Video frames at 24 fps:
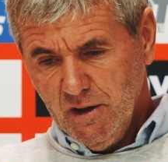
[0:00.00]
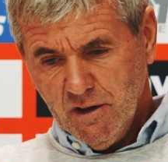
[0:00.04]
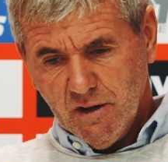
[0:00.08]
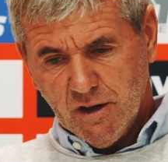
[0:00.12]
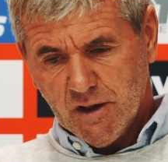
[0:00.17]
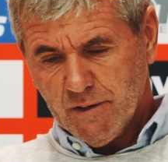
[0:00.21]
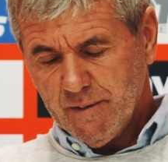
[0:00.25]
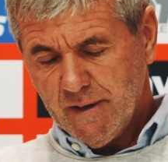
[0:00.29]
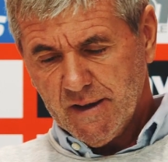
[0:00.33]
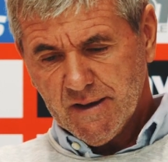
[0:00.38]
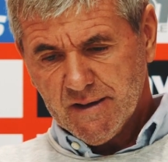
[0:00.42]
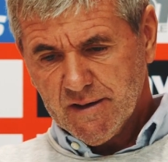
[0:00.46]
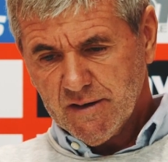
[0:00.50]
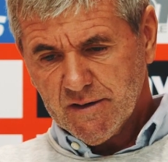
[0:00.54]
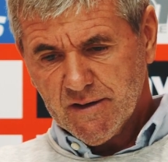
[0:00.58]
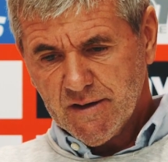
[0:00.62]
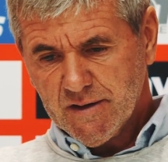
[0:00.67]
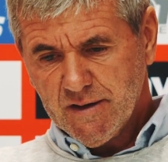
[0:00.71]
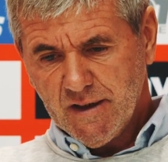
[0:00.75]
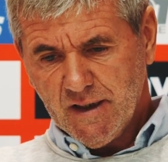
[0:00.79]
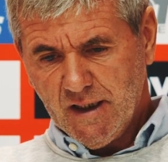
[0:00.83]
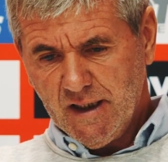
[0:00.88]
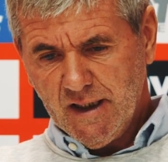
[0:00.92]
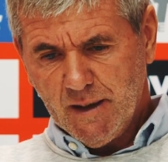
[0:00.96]
Ich weiß, dass
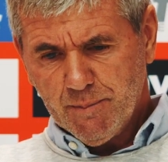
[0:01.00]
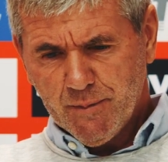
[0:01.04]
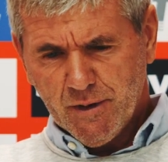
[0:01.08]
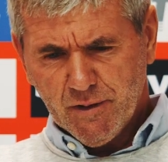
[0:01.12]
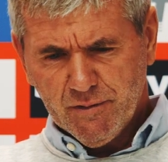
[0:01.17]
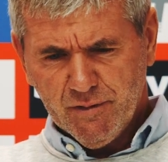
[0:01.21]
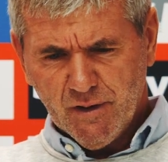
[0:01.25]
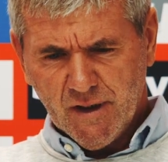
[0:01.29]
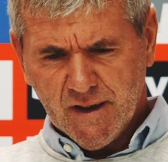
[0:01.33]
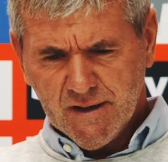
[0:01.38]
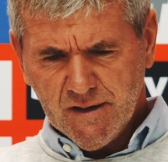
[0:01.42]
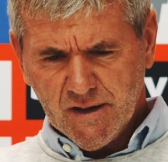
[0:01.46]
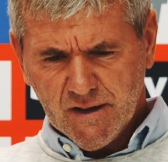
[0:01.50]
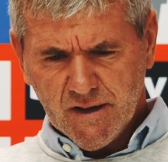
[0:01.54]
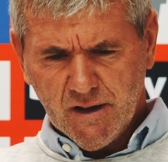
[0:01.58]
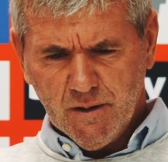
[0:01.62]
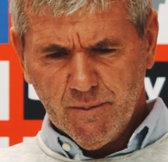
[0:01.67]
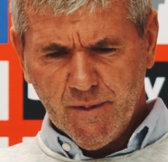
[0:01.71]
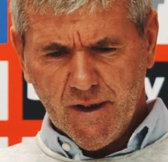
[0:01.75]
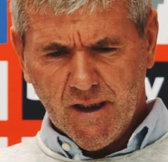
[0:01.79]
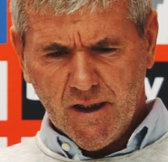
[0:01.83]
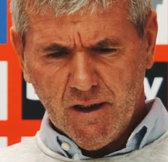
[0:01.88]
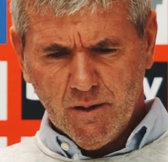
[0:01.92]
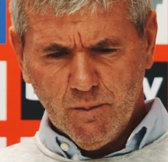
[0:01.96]
es in Gladbach vor
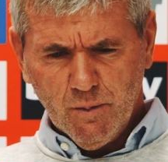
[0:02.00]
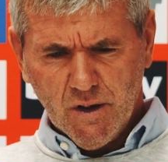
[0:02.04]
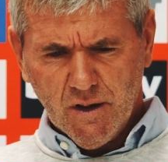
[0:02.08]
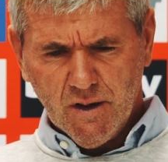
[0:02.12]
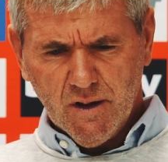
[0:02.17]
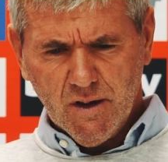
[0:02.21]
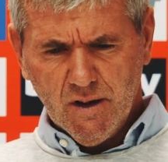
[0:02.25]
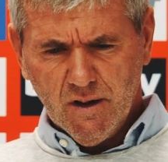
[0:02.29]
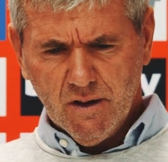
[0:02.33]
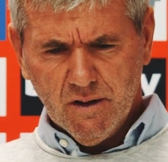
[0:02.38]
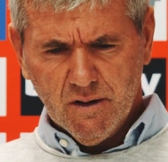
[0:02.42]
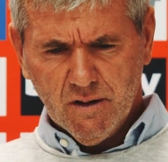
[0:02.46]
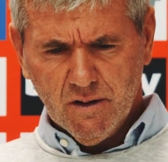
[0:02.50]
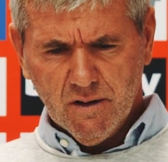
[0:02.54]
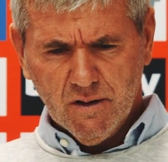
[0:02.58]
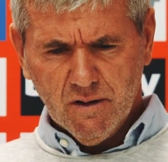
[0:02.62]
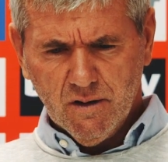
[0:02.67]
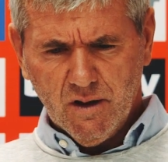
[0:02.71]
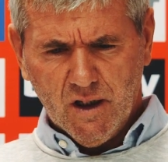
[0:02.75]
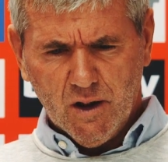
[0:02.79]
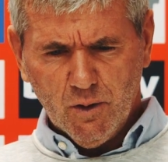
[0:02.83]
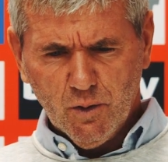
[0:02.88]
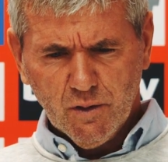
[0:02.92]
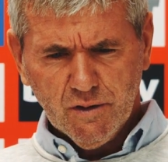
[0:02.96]
anderthalb Jahren mal
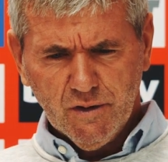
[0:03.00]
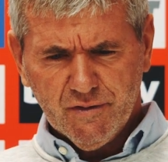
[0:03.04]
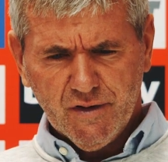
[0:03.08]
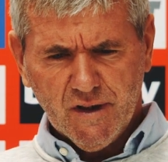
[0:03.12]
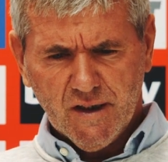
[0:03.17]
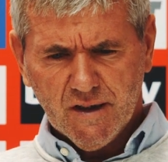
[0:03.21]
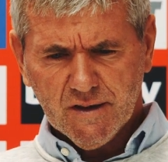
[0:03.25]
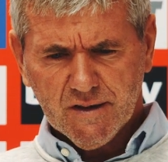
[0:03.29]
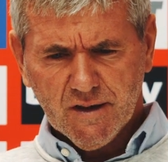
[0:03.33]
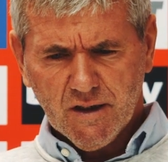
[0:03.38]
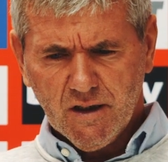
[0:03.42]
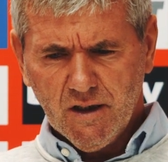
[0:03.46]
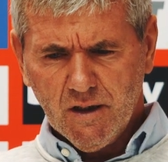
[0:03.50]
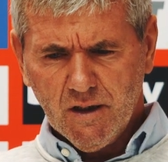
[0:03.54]
äh, auch eine Phase